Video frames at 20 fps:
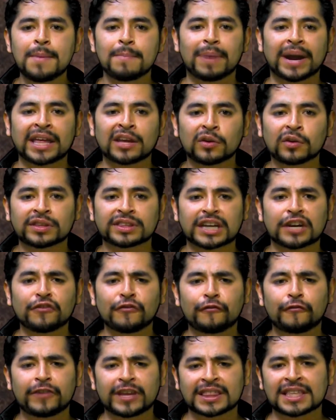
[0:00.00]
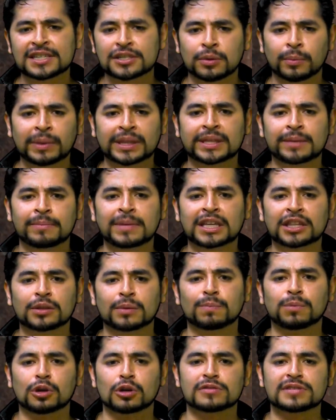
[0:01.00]
para encontrar un fin de
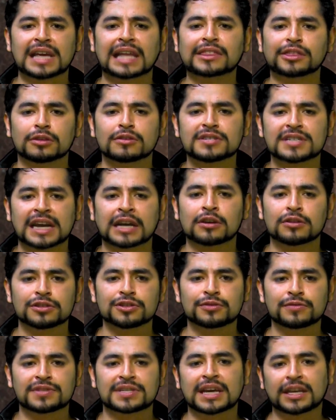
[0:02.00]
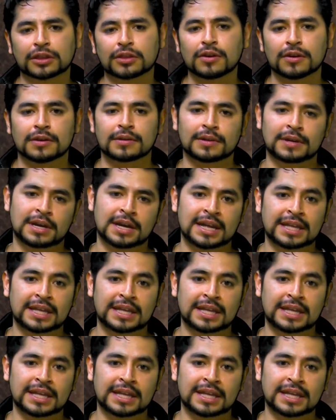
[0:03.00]
sometimiento por los altos rangos de un sector,